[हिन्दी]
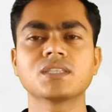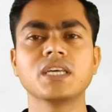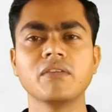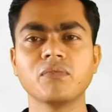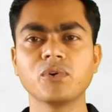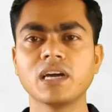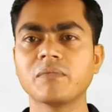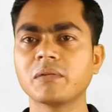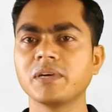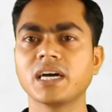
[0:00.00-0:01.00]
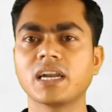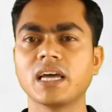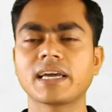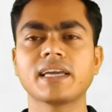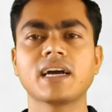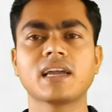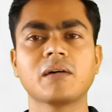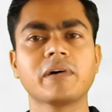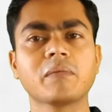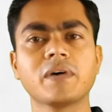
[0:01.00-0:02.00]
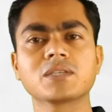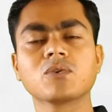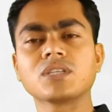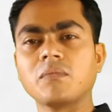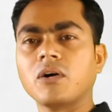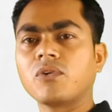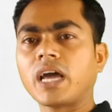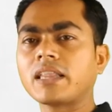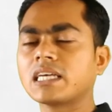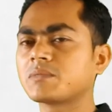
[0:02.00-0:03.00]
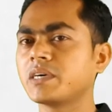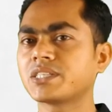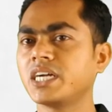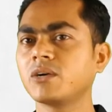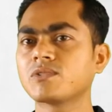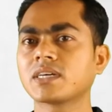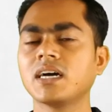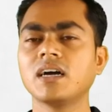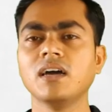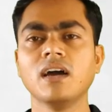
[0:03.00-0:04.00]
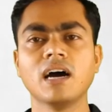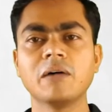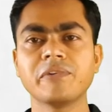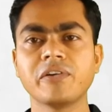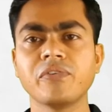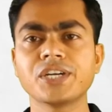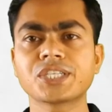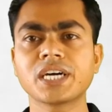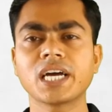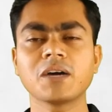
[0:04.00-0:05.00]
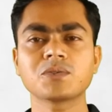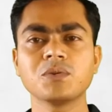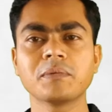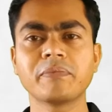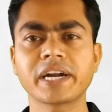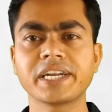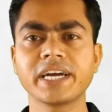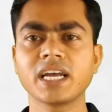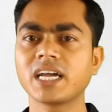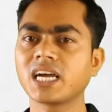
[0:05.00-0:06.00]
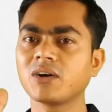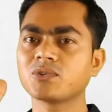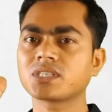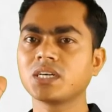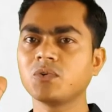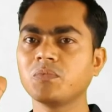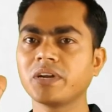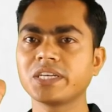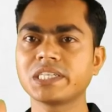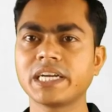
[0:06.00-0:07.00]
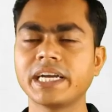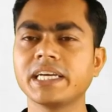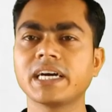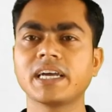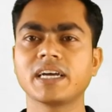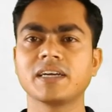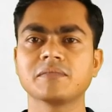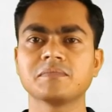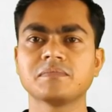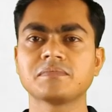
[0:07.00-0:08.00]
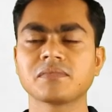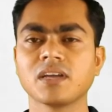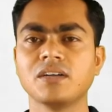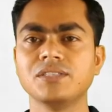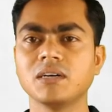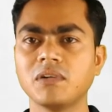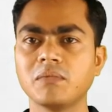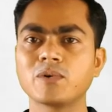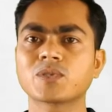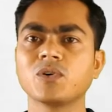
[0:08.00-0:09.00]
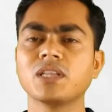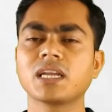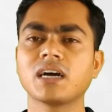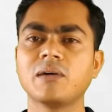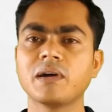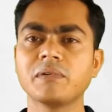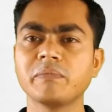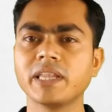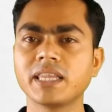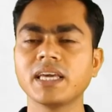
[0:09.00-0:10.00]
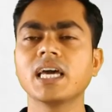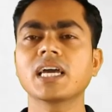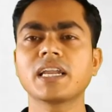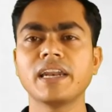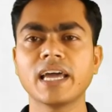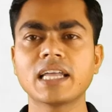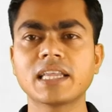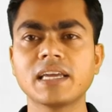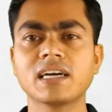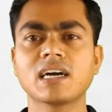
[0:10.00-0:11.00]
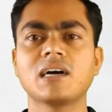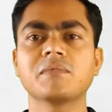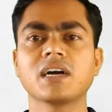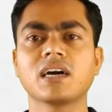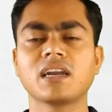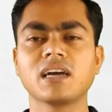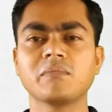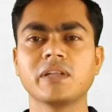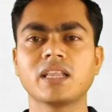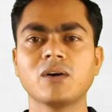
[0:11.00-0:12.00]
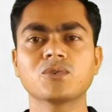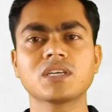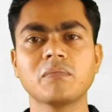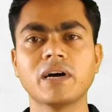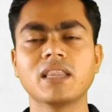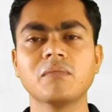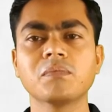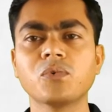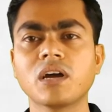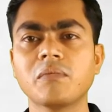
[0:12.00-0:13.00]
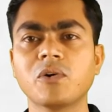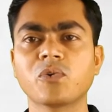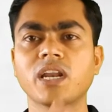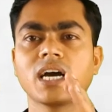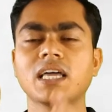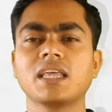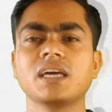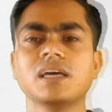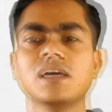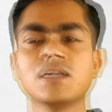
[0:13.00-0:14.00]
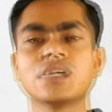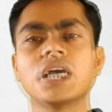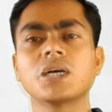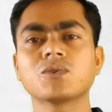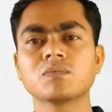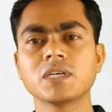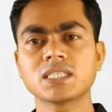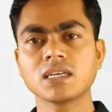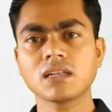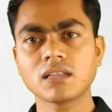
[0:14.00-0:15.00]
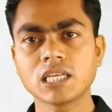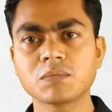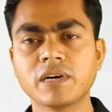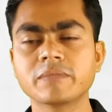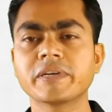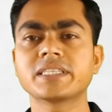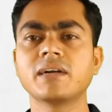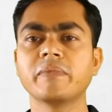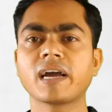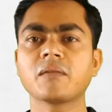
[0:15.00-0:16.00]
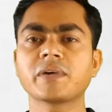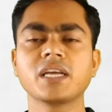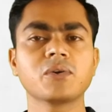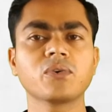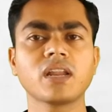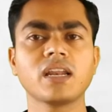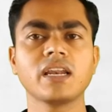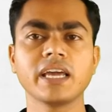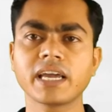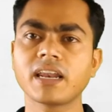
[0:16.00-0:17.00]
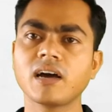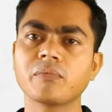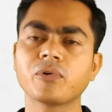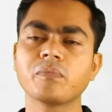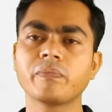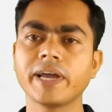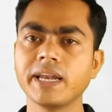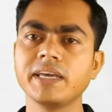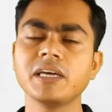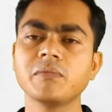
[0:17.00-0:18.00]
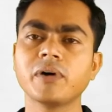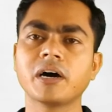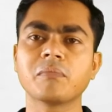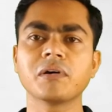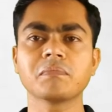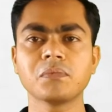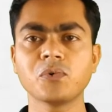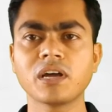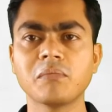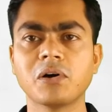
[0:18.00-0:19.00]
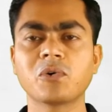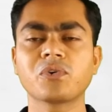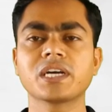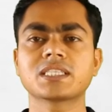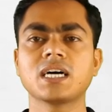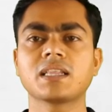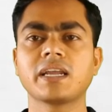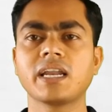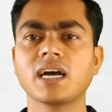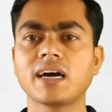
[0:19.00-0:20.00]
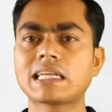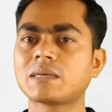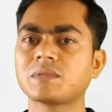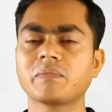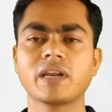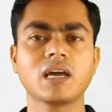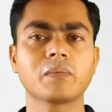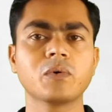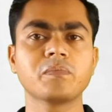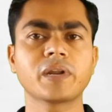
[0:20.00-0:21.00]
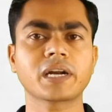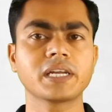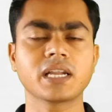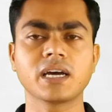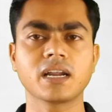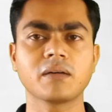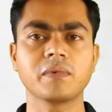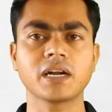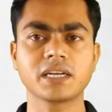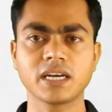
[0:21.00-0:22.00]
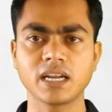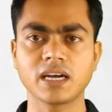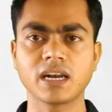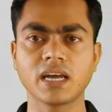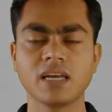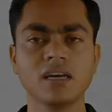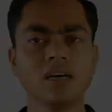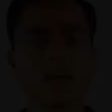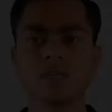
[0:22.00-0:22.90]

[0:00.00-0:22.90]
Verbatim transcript: सेम वही हमें भी करना है कि अगर हमारे पास कुछ अमाउंट है दस परसेंट उसका हम इन्वेस्ट करेंगे उसको भी प्रैक्टिकल करेंगे उसके ऊपर स्टडी करेंगे जब हमें उसके अंदर कामयाबी मिलती है एक नया तरीका काम का करने का मिलता है उसके बाद हम पूरे अमाउंट को लगा दें चाहे उसमें से दस पाँच परसेंट बैकअप के लिए रोक लें लेकिन आपको पहली ही बार में पूरे अमाउंट को एक साथ नहीं लगाना सबसे पहले आपको प्रैक्टिकल प्रैक्टिकल करना है